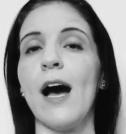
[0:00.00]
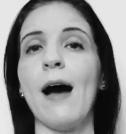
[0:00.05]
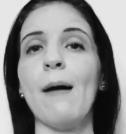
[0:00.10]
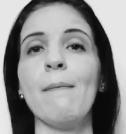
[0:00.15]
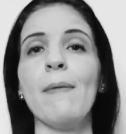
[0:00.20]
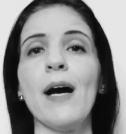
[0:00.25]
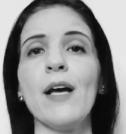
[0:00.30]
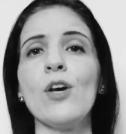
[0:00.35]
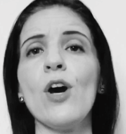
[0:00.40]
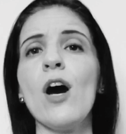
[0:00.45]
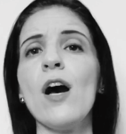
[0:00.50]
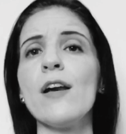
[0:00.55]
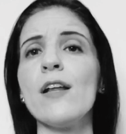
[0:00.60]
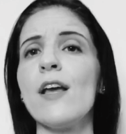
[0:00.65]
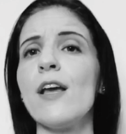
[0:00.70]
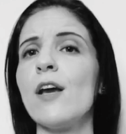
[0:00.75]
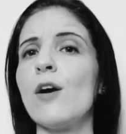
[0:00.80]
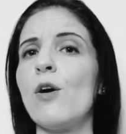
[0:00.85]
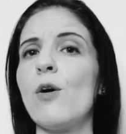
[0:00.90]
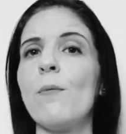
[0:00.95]
A
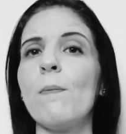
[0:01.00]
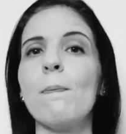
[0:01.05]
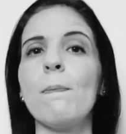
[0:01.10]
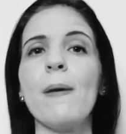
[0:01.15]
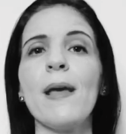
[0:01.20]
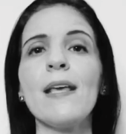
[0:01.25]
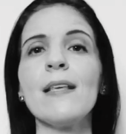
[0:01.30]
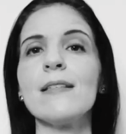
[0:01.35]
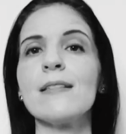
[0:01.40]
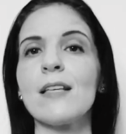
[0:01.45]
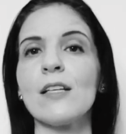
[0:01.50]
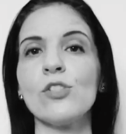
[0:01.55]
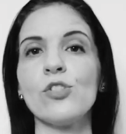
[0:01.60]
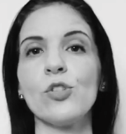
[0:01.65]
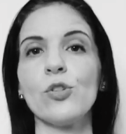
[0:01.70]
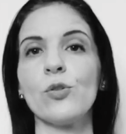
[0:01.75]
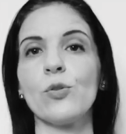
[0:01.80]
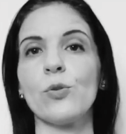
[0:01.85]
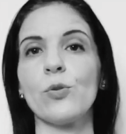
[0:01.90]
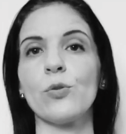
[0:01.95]
maior recompensa
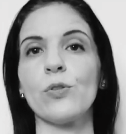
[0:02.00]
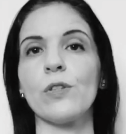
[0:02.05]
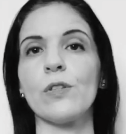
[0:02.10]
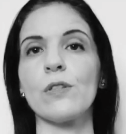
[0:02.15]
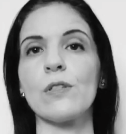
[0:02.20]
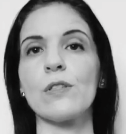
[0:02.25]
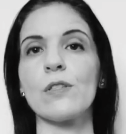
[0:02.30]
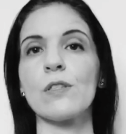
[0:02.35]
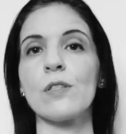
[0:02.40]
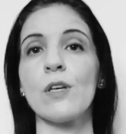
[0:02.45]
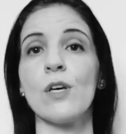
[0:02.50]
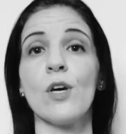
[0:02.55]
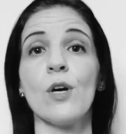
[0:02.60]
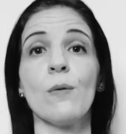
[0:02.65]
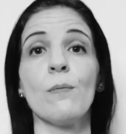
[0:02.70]
de todas.